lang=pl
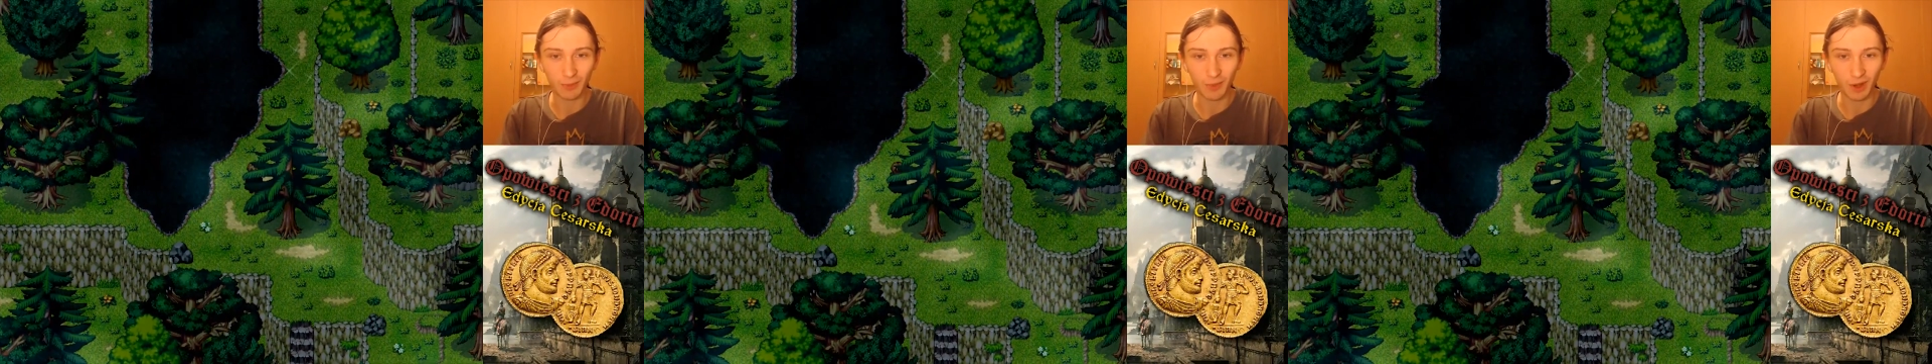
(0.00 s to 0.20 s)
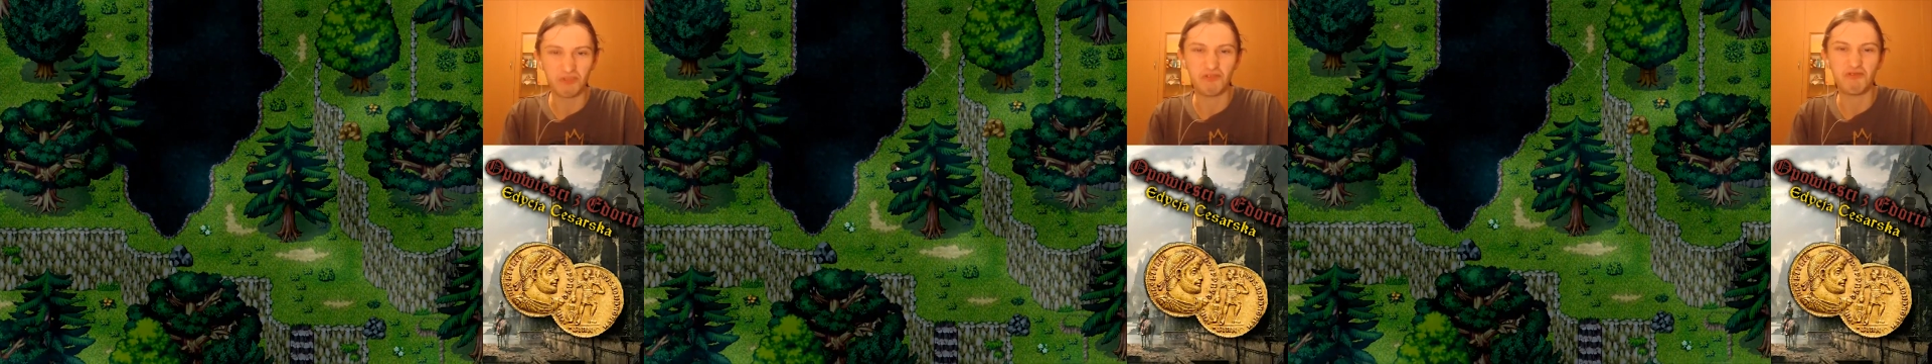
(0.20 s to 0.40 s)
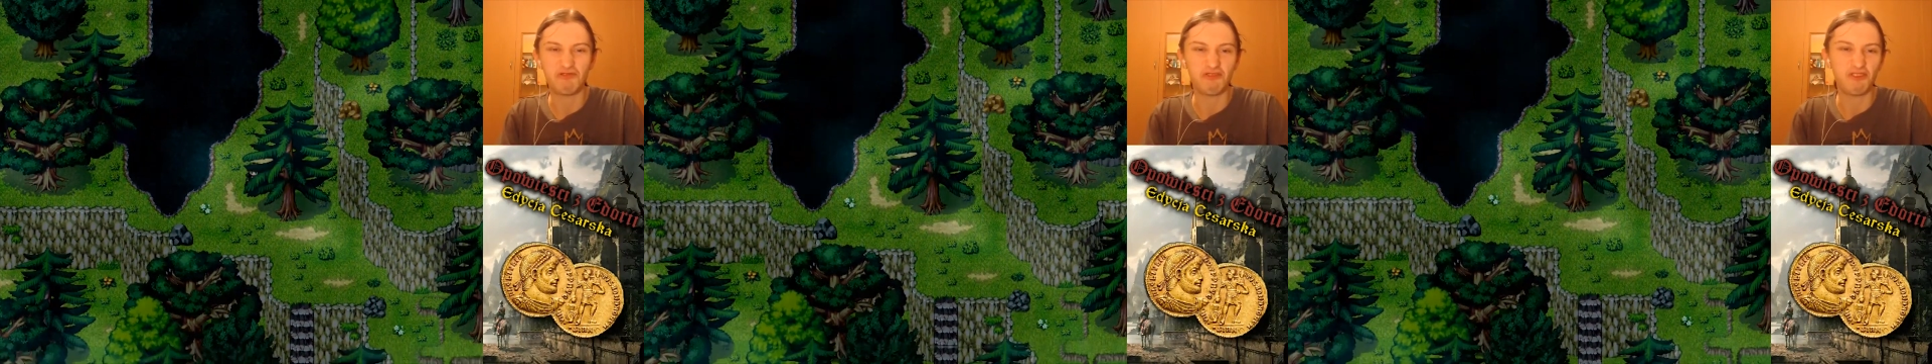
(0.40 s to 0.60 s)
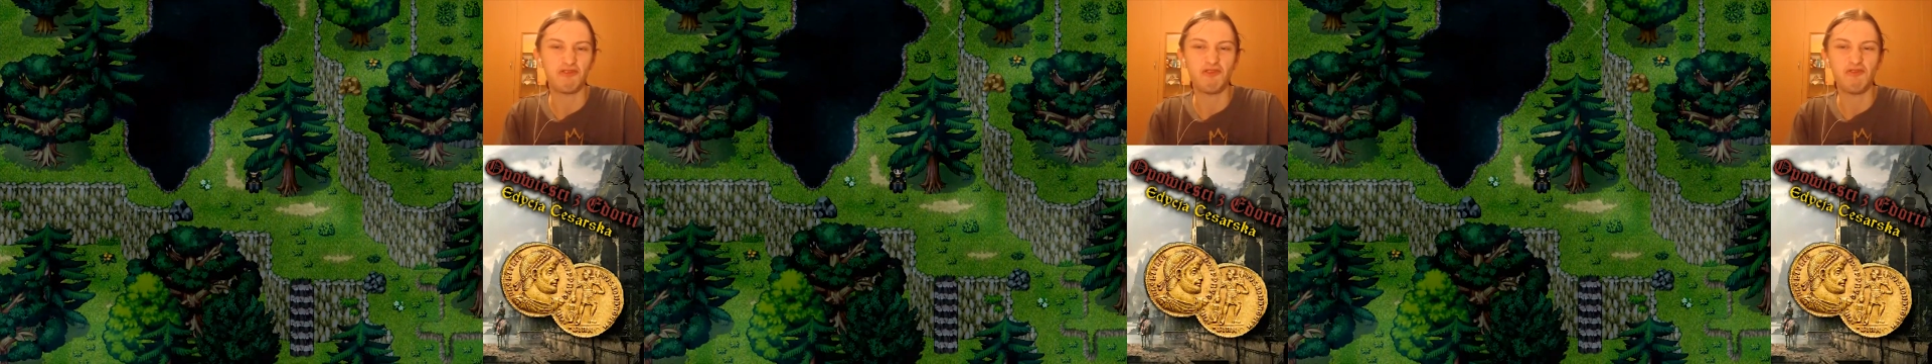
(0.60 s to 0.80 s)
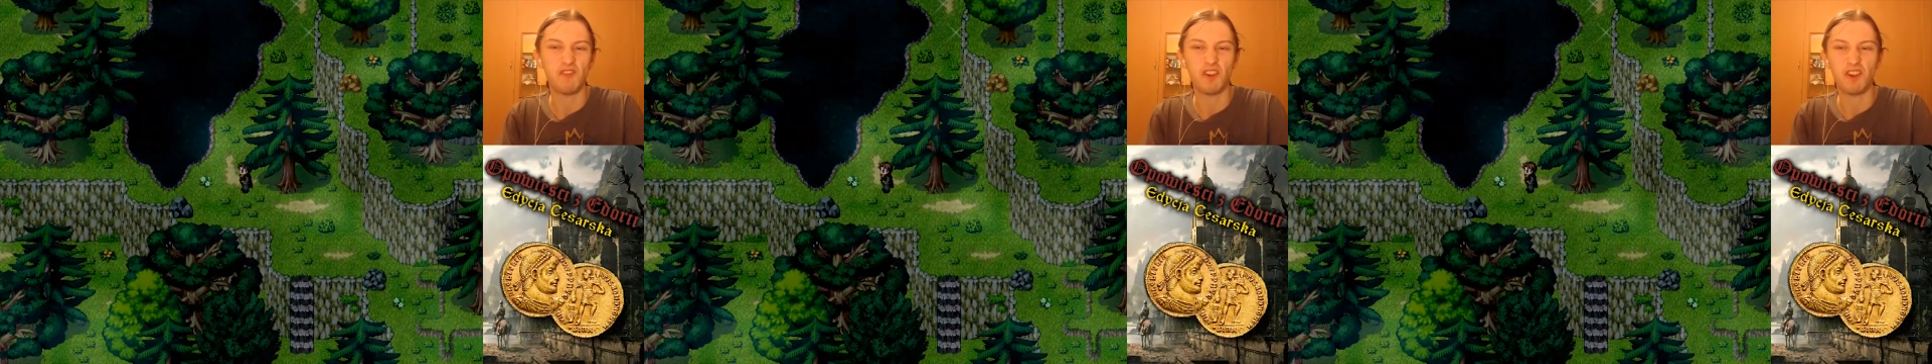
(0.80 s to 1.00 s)
magiczna
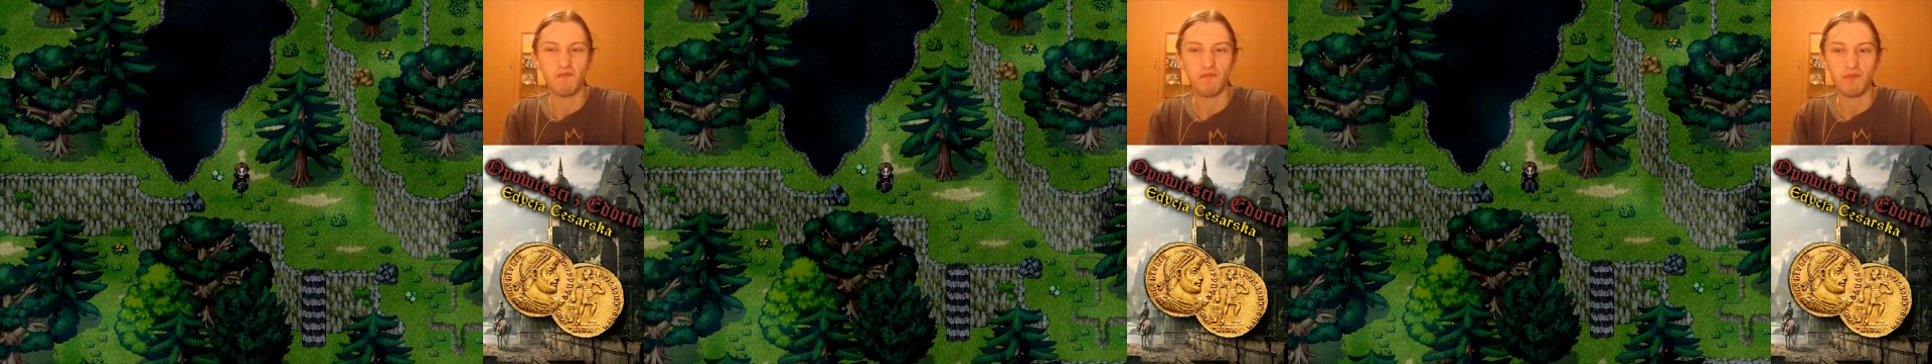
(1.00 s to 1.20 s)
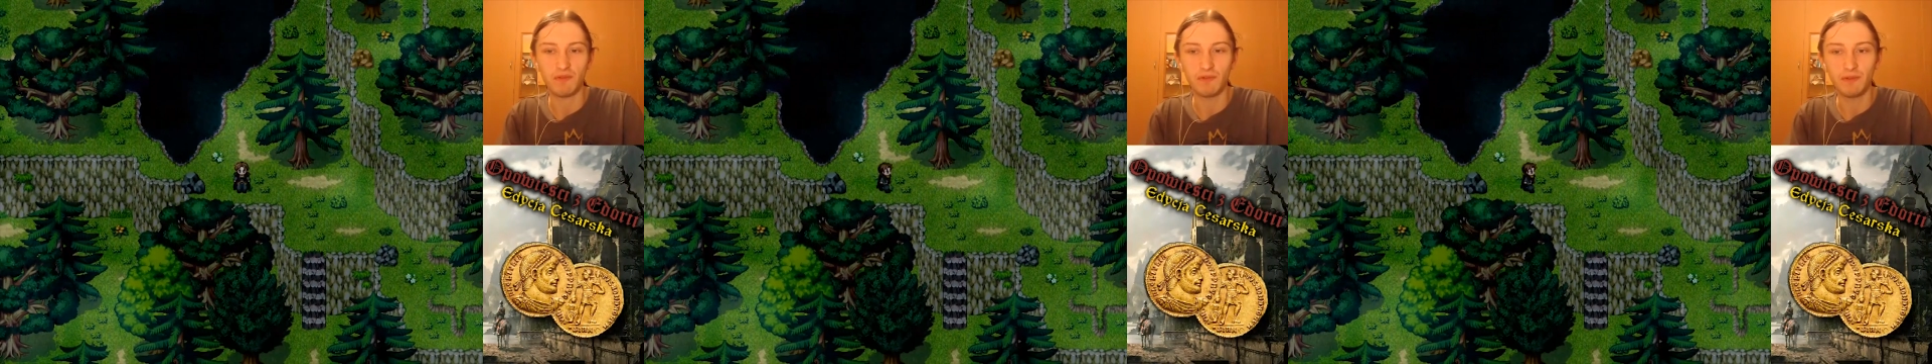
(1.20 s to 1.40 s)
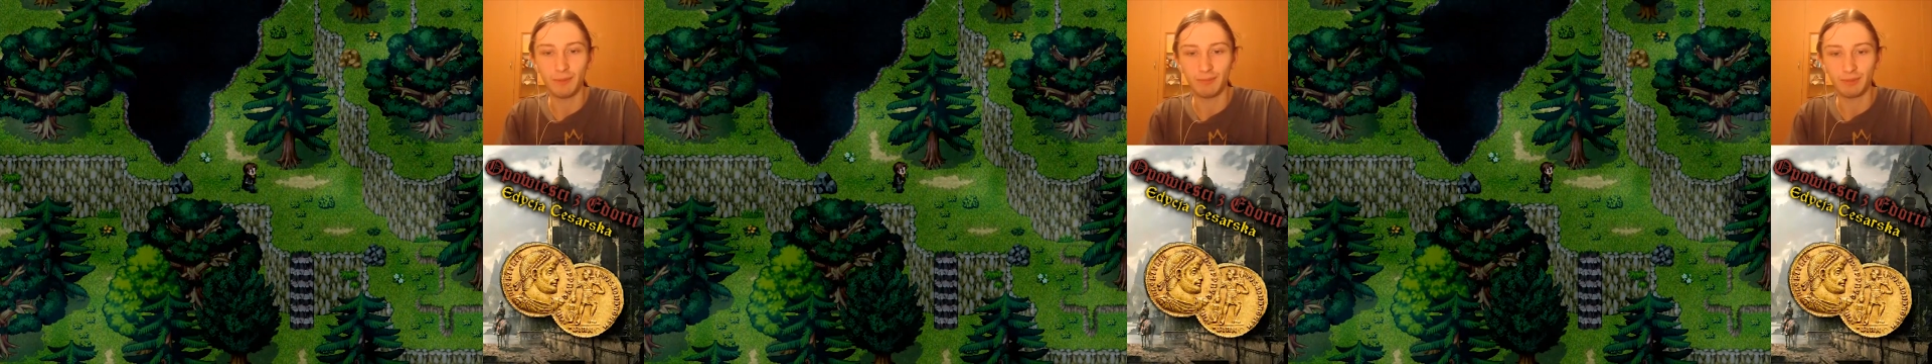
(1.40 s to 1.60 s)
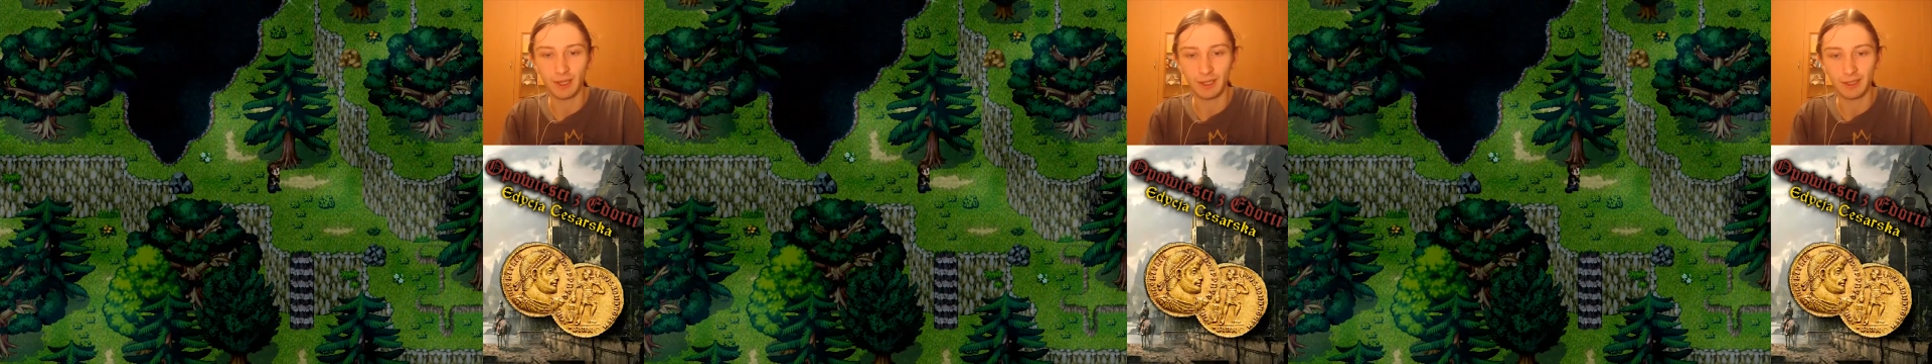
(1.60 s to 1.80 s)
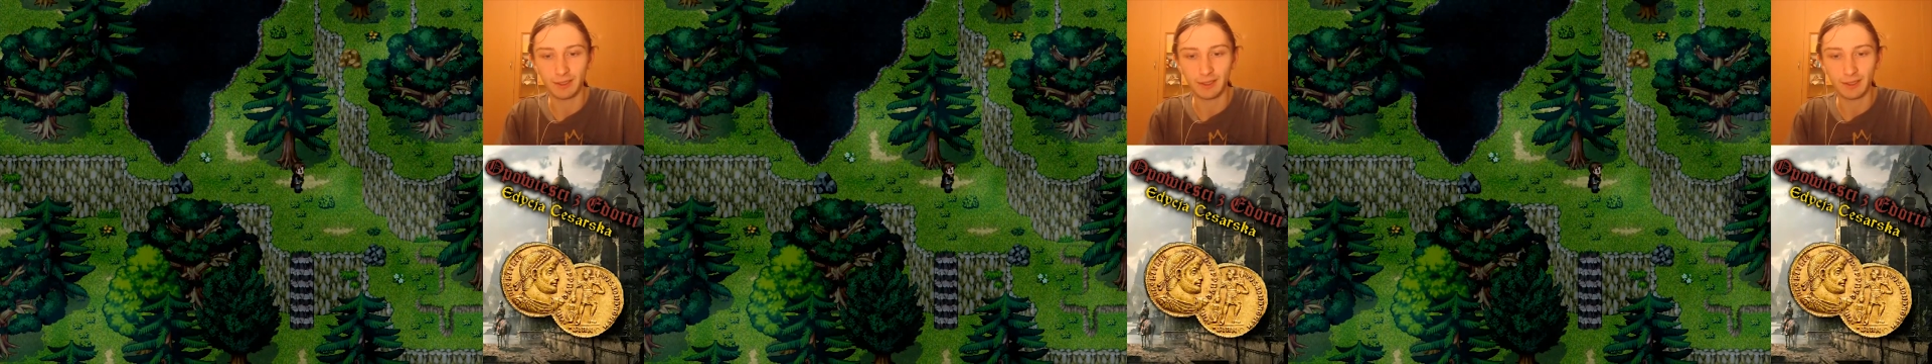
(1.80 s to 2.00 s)
siła nam blokuje
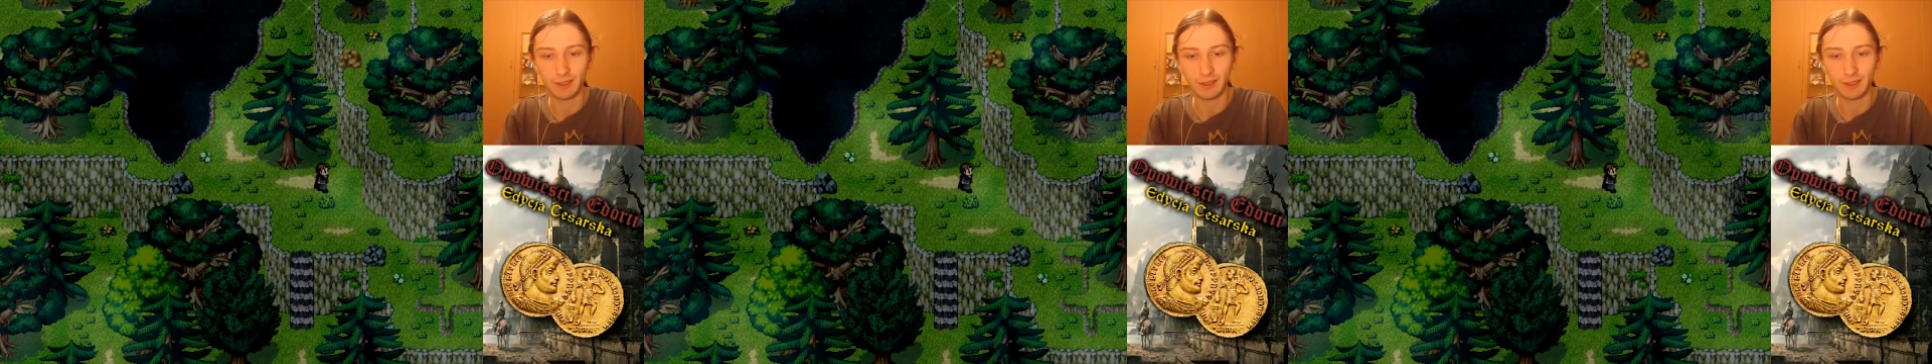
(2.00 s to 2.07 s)
przejście,